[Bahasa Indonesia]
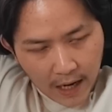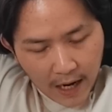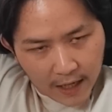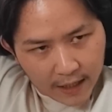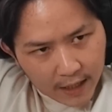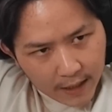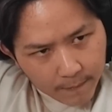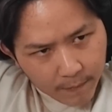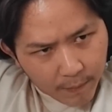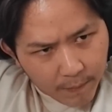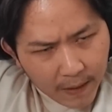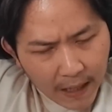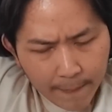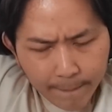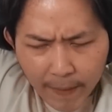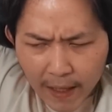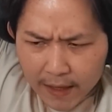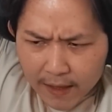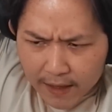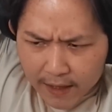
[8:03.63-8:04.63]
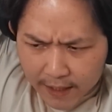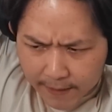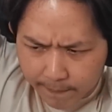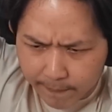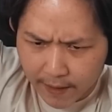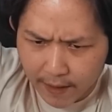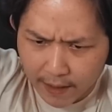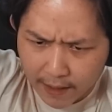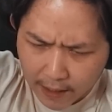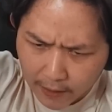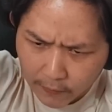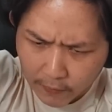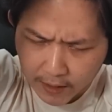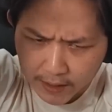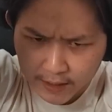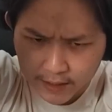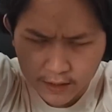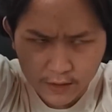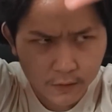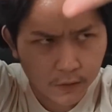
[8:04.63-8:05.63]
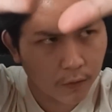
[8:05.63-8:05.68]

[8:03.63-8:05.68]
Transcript: ada beberapa tim yang nawarin